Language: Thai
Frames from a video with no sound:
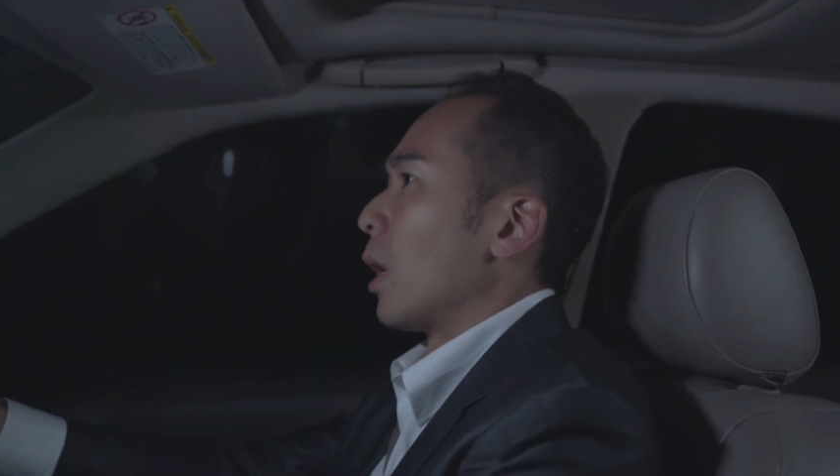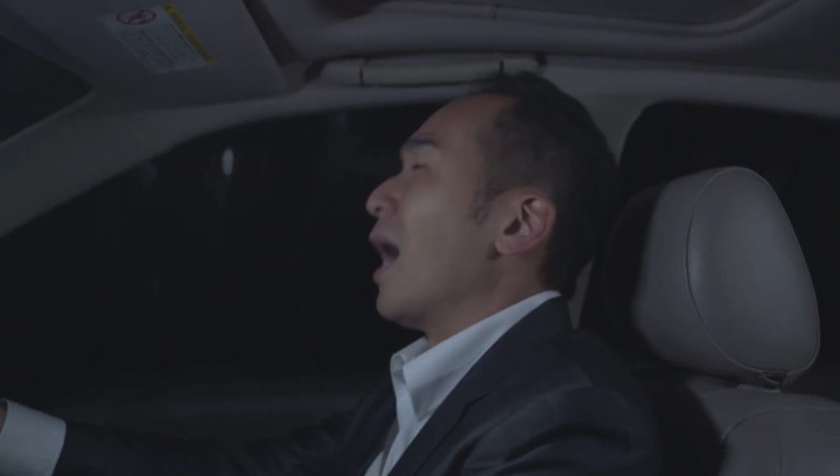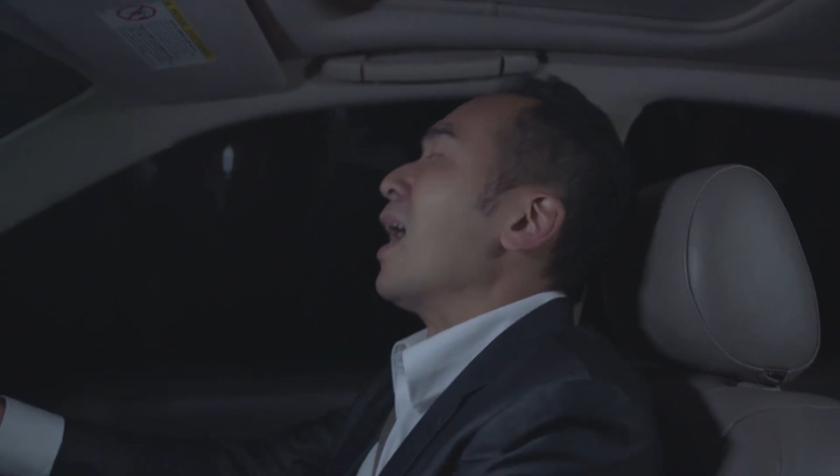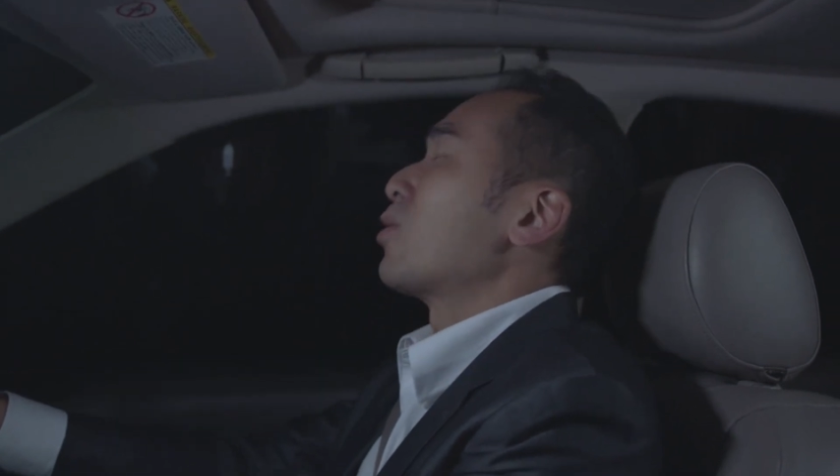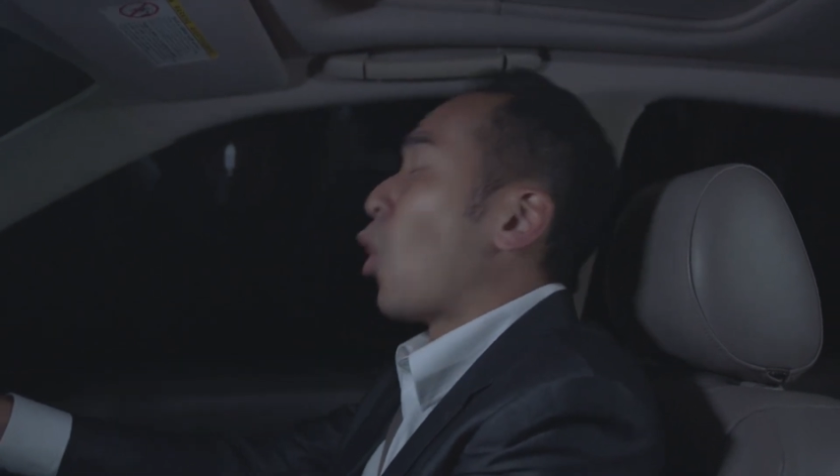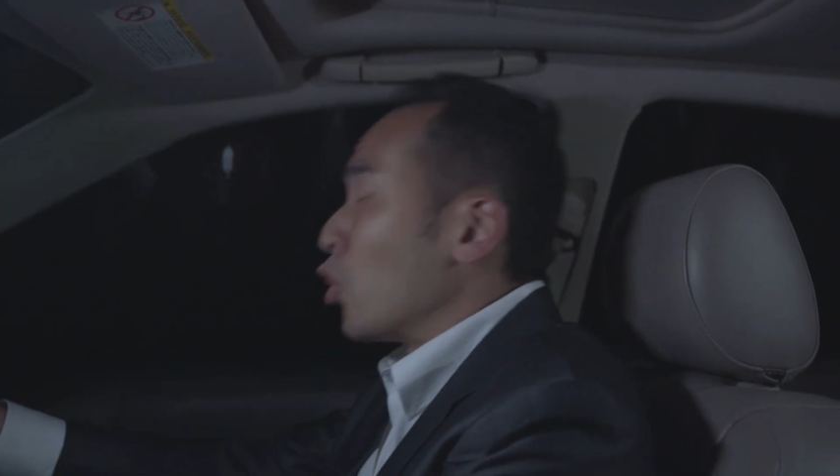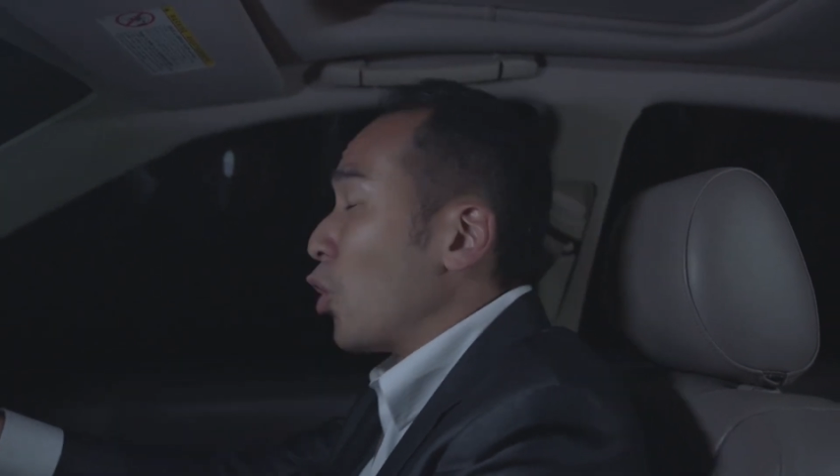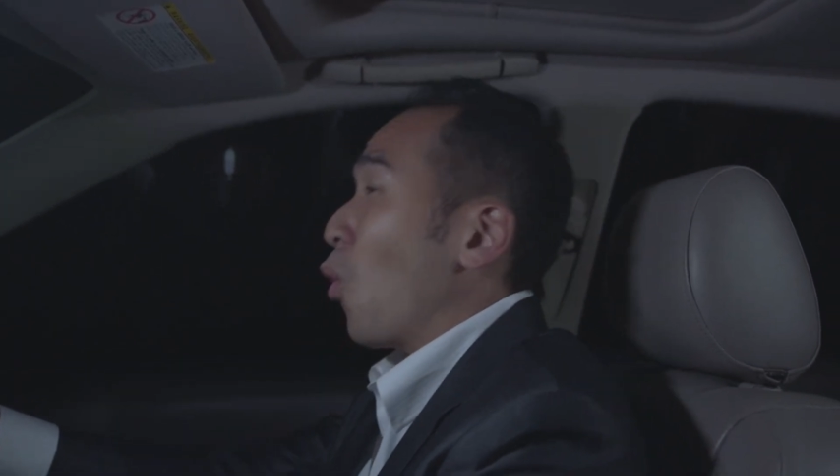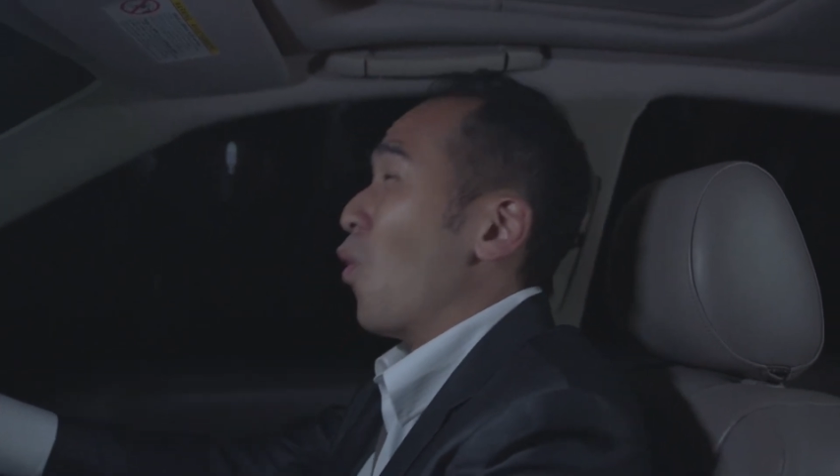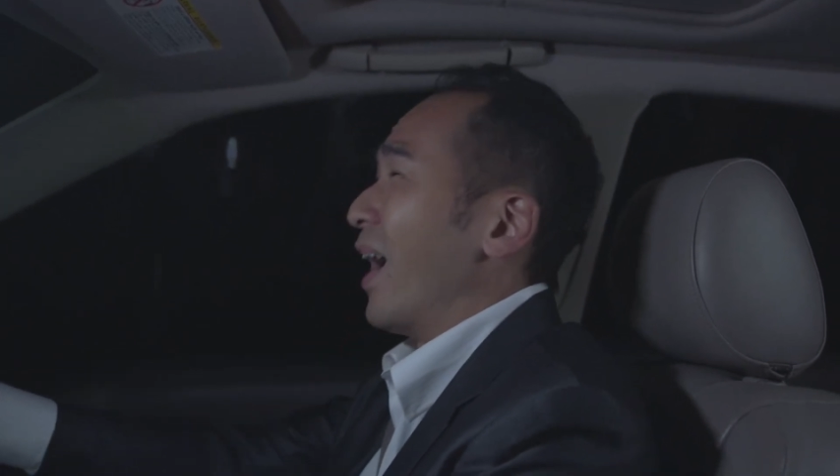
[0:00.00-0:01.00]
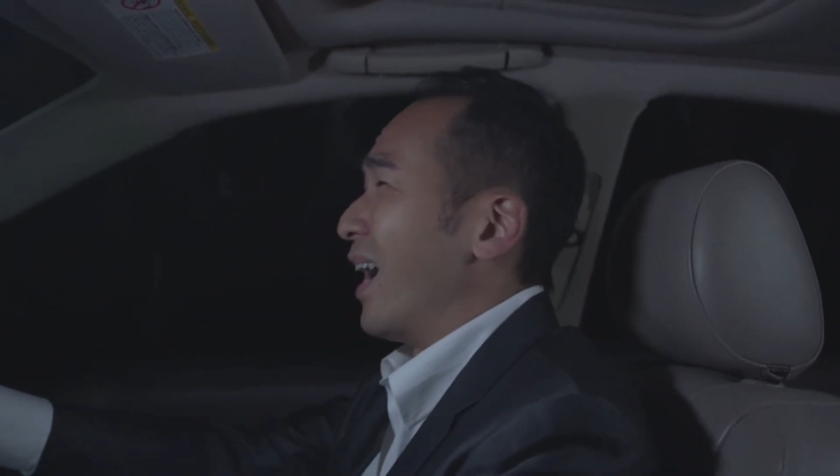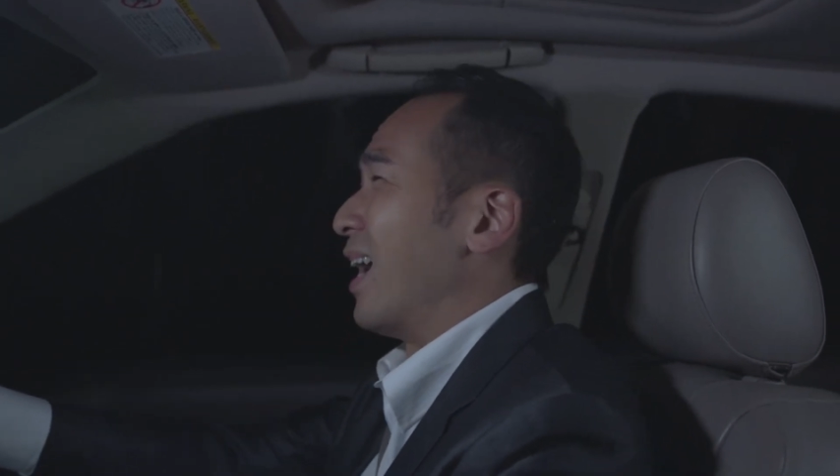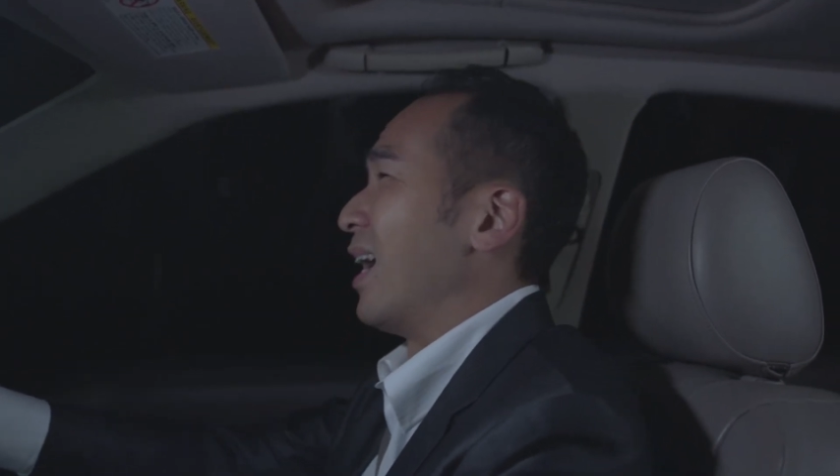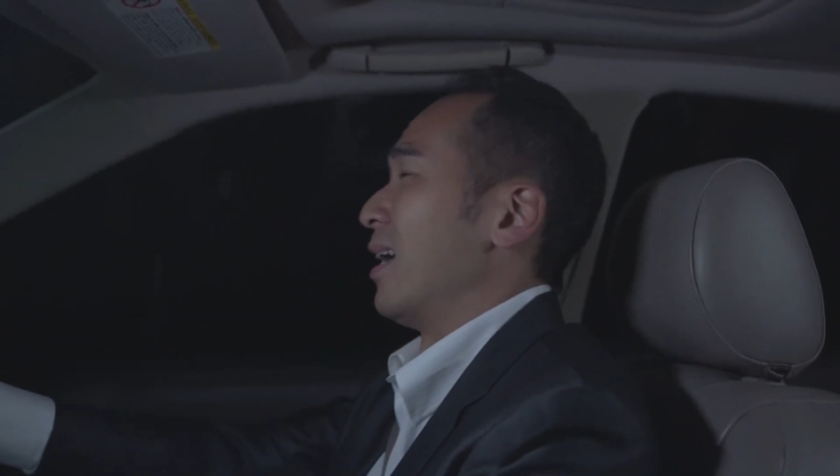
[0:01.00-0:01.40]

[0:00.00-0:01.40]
โอ้ฉันโดนเน่า